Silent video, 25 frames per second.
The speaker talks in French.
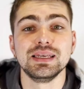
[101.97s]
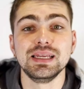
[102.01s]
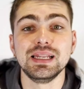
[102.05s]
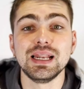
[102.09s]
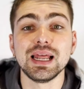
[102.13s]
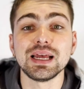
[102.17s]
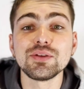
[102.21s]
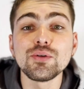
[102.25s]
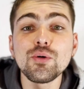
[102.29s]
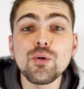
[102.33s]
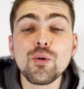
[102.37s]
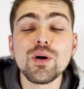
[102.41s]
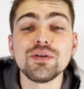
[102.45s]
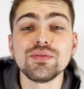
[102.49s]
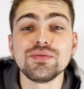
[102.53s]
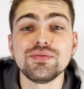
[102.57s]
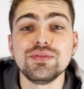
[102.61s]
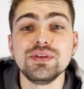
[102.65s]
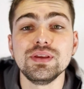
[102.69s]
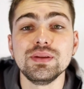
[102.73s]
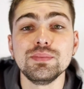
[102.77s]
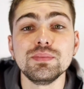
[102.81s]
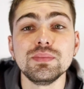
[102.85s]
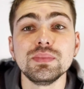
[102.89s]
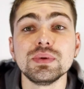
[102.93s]
Il a trois
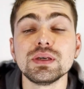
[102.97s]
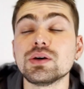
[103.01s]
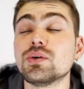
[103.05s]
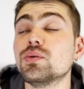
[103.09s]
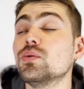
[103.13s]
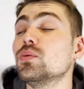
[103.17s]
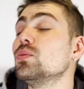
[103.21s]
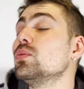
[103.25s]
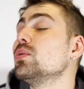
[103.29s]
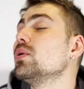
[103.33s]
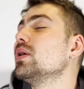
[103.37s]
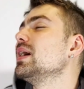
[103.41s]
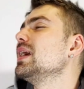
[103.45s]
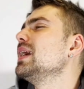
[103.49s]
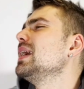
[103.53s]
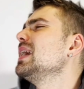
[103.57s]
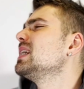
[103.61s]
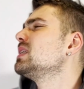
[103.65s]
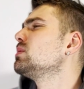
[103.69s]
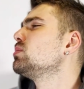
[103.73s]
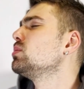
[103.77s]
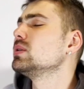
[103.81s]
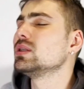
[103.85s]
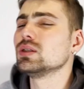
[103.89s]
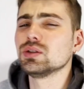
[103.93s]
films qui ont
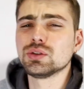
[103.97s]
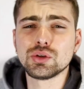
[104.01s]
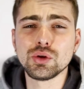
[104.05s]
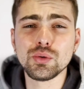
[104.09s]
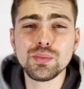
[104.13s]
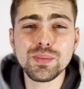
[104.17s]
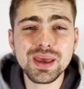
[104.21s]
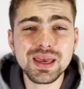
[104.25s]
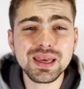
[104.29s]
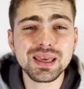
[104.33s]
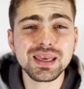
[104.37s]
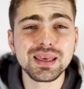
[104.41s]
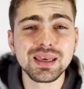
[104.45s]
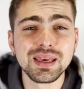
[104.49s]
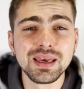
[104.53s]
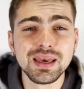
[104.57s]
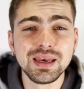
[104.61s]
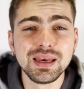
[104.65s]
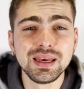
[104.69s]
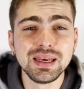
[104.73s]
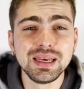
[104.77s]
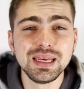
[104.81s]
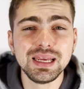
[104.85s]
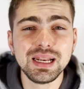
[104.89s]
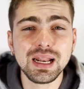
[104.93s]
explosé. Ce mec,
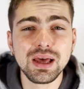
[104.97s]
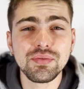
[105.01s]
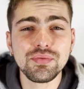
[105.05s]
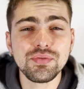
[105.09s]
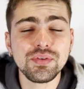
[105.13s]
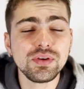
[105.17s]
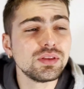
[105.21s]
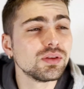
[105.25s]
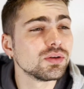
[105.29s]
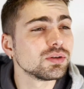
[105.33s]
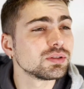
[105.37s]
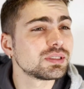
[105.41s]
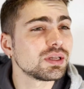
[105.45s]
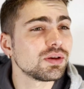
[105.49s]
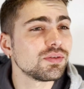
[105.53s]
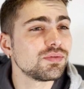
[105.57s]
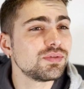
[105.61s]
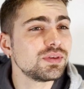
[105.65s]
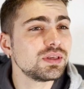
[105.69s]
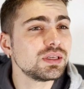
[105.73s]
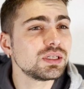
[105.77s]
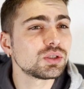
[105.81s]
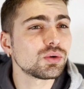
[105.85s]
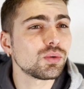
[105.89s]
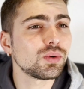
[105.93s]
il a fait dans sa
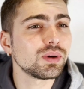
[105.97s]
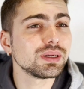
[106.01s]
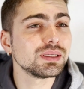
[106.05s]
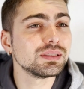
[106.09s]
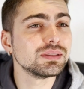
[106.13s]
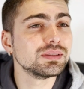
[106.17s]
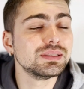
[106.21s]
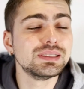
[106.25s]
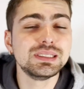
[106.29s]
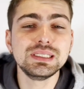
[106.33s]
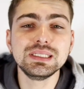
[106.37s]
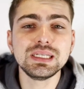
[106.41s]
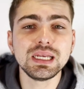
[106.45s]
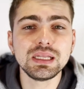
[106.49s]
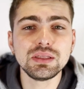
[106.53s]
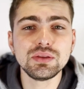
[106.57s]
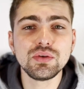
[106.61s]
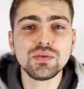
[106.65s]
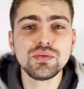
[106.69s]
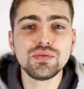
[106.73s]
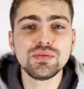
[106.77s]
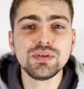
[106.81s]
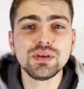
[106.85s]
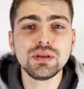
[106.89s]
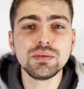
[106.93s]
vie, je crois, une dizaine
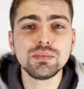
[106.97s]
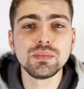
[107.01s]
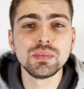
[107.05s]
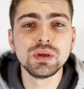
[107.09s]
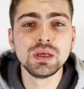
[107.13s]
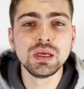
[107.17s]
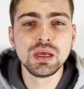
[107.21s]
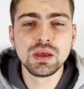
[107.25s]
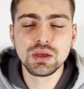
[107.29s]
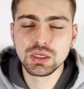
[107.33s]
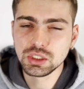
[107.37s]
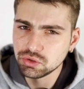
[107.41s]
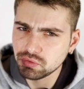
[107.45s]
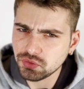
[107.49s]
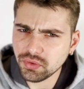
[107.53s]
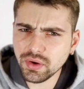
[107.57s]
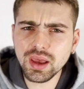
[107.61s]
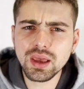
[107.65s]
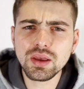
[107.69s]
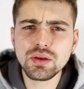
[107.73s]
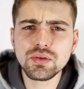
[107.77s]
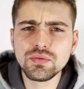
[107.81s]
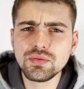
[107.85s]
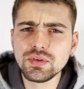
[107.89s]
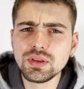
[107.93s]
de films. Je
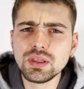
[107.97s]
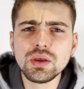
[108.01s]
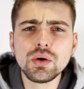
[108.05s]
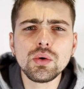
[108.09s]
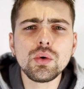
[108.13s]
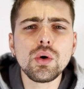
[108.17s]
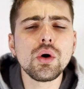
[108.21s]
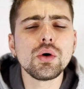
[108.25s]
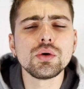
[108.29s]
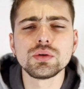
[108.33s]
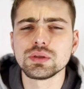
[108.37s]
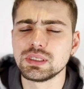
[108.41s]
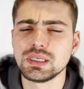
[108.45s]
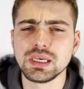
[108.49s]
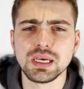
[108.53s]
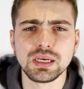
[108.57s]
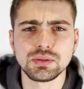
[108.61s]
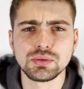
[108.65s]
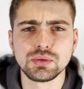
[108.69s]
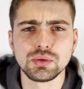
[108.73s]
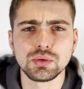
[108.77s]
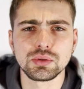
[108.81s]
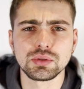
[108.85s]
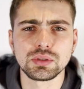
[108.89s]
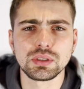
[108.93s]
ferai une vidéo entière
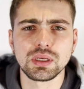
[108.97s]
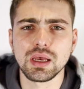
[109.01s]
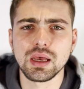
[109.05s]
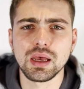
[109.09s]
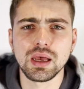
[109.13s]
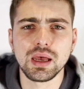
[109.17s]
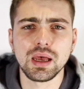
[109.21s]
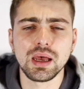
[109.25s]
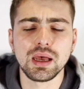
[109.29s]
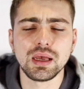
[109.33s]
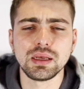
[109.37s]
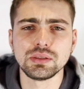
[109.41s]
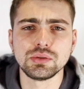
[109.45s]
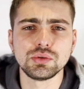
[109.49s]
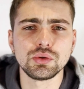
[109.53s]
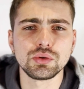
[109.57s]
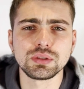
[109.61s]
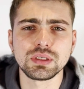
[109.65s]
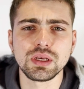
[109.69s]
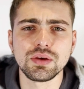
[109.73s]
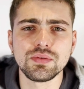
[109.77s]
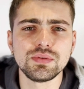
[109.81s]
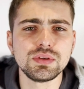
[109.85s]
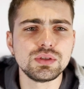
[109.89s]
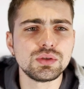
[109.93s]
sur sa, sur
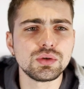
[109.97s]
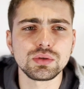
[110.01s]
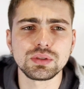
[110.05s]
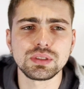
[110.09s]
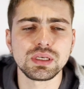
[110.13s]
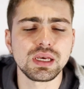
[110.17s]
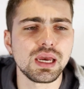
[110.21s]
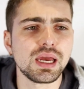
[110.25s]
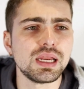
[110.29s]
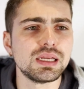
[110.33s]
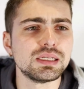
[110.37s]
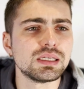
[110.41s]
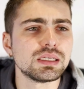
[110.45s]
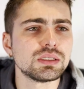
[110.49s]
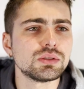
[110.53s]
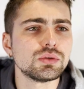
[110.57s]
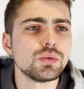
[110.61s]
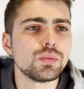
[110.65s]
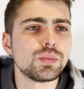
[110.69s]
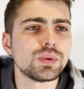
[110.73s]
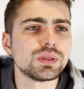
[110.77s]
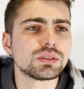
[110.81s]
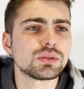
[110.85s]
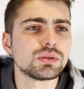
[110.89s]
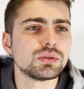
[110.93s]
sa vie, sur ses réalisations,
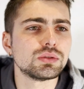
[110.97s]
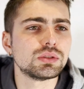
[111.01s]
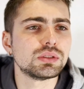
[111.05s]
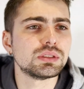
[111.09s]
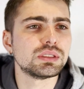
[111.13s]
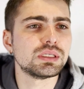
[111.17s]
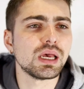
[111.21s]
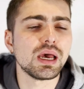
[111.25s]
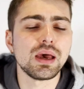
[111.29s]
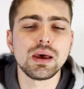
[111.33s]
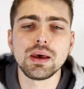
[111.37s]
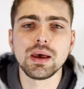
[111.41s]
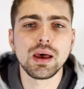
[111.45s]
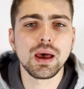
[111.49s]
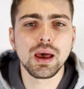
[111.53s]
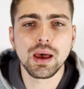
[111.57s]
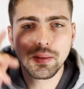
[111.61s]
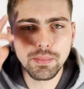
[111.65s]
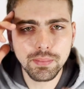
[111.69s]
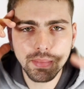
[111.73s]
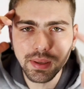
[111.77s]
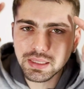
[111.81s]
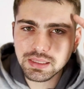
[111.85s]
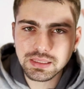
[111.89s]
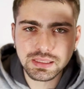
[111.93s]
parce que c'est un,
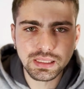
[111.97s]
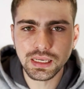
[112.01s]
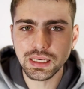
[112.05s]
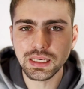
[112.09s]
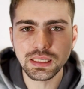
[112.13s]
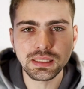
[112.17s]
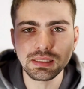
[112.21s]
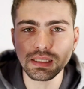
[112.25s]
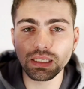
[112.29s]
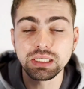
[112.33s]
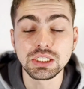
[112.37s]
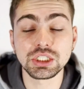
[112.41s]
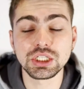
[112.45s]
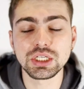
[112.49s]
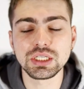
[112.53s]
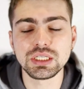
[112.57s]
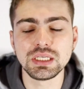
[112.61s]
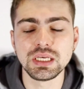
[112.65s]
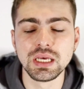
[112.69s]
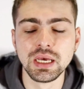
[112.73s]
mec, c'est un, génie.